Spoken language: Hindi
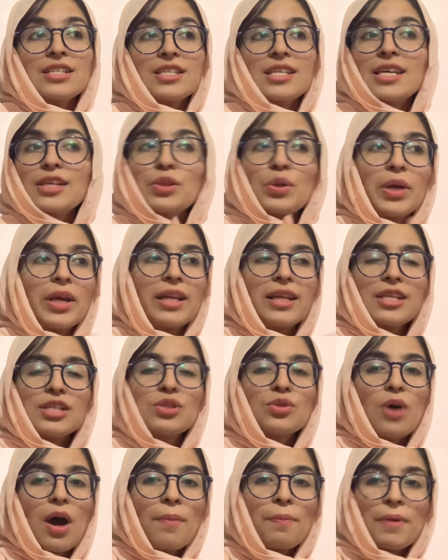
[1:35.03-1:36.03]
ठीक तो
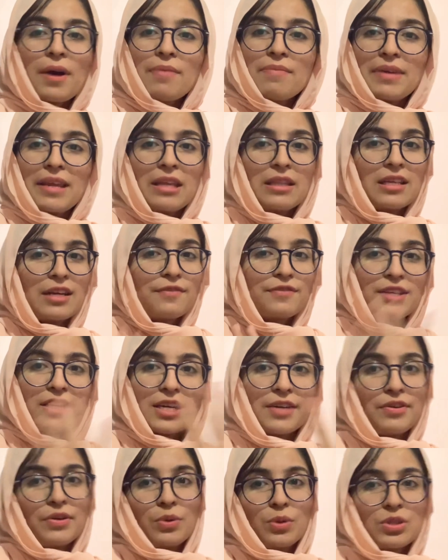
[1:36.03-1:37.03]
इंग्लिश तो आपका मेरी तरफ से
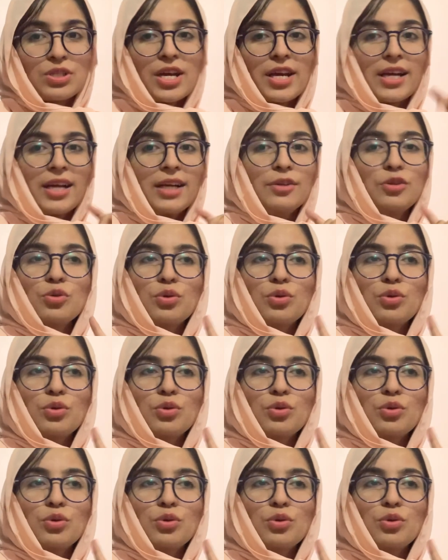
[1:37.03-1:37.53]
कवर हो जाएगा